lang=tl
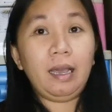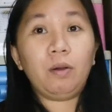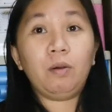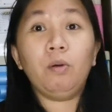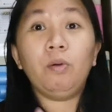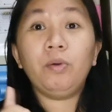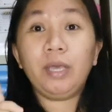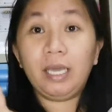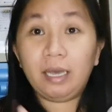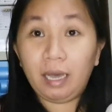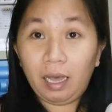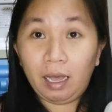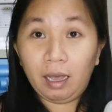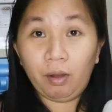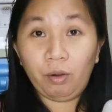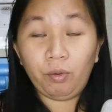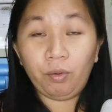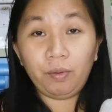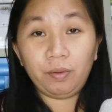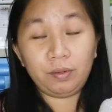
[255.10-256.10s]
Kaya kung
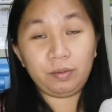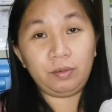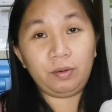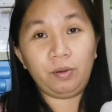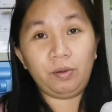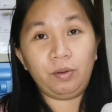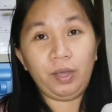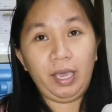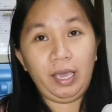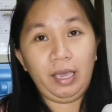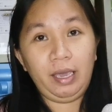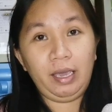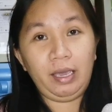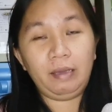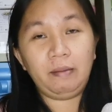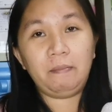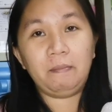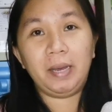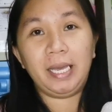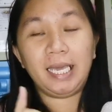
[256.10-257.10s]
ikaw, no,
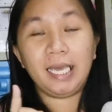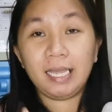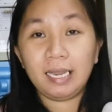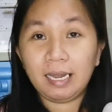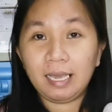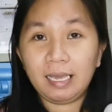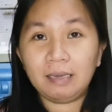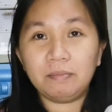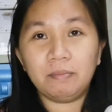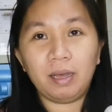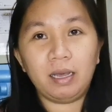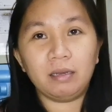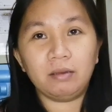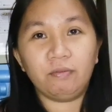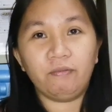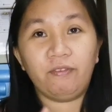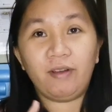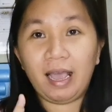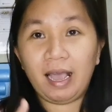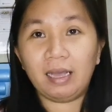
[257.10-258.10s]
eh, mahilig
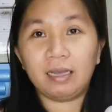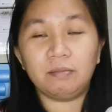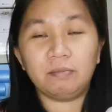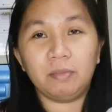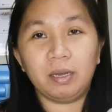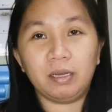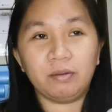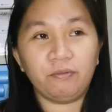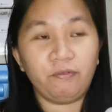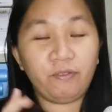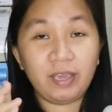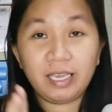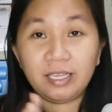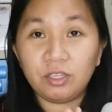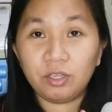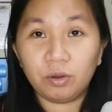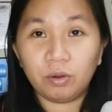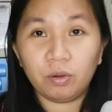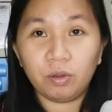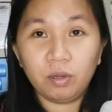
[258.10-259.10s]
mag-vlog,
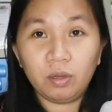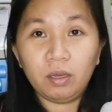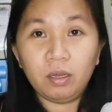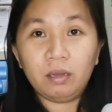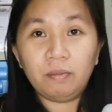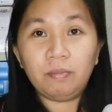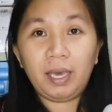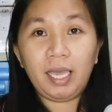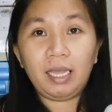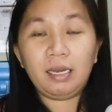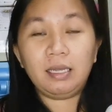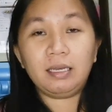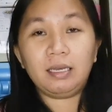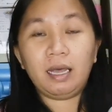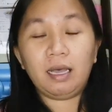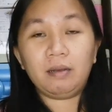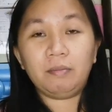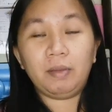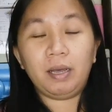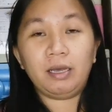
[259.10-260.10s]
mag-video,
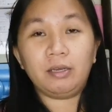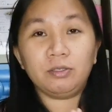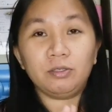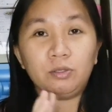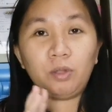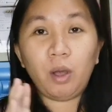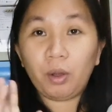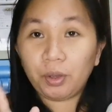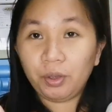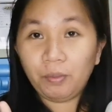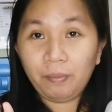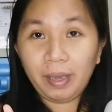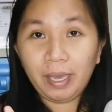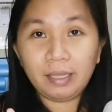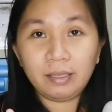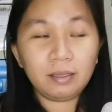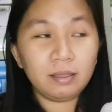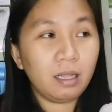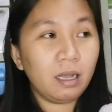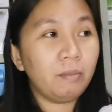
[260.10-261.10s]
mahilig kang
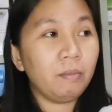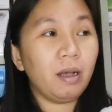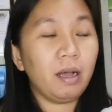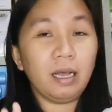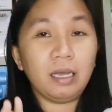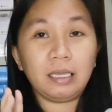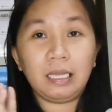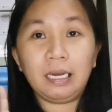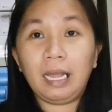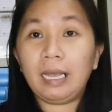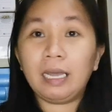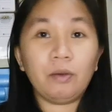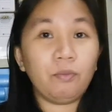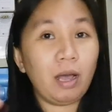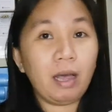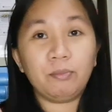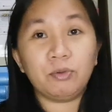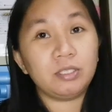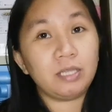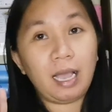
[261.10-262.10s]
mag-document ng mga
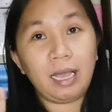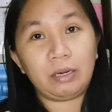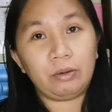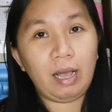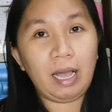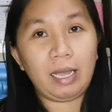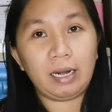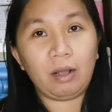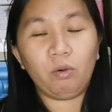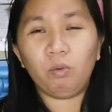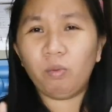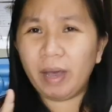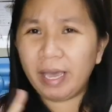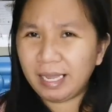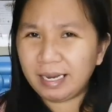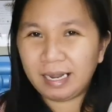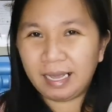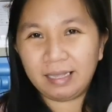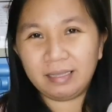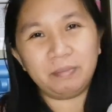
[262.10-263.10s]
ginagawa mo sa araw-araw,
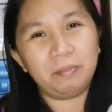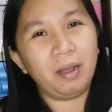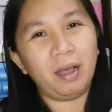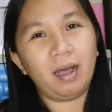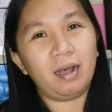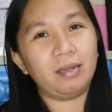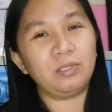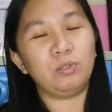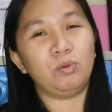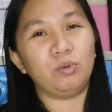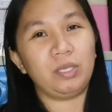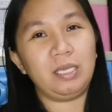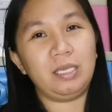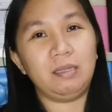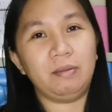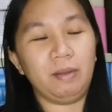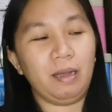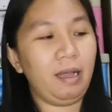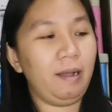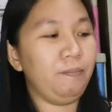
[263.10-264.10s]
why not, mga
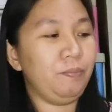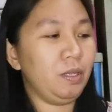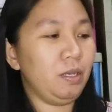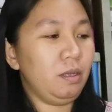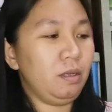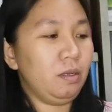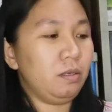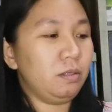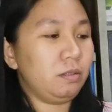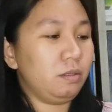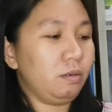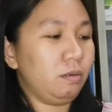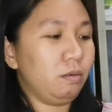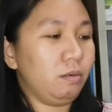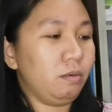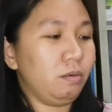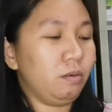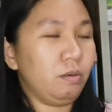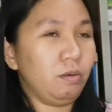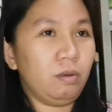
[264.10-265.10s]
kasuki, di ba?
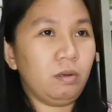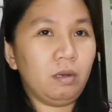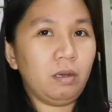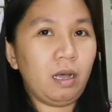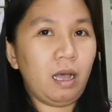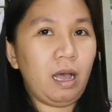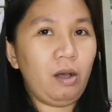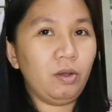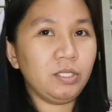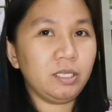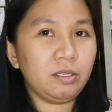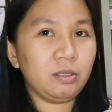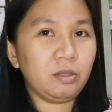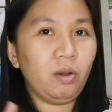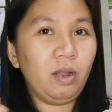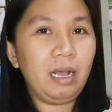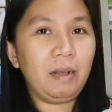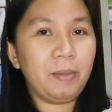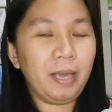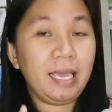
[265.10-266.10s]
So, ako
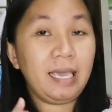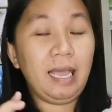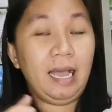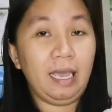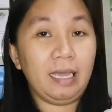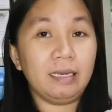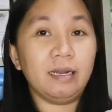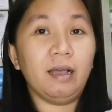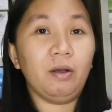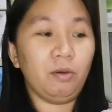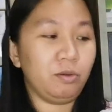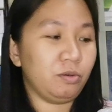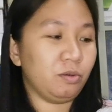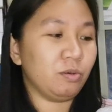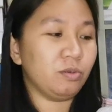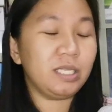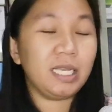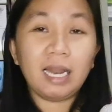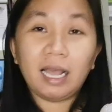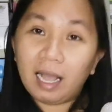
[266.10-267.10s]
sa totoo lang mahihain
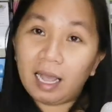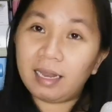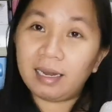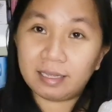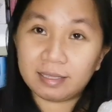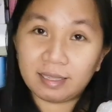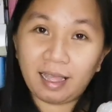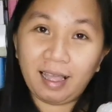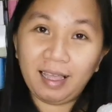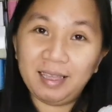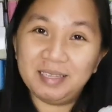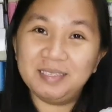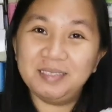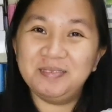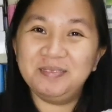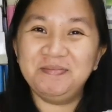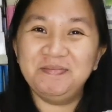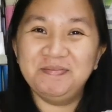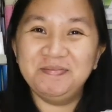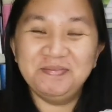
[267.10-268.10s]
ako, no? hindi lang halata.
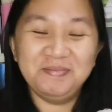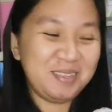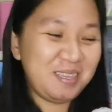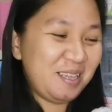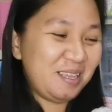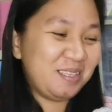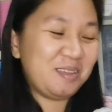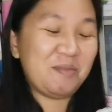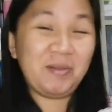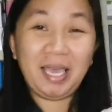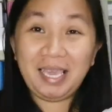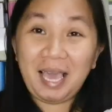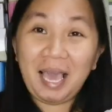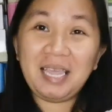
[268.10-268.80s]
so,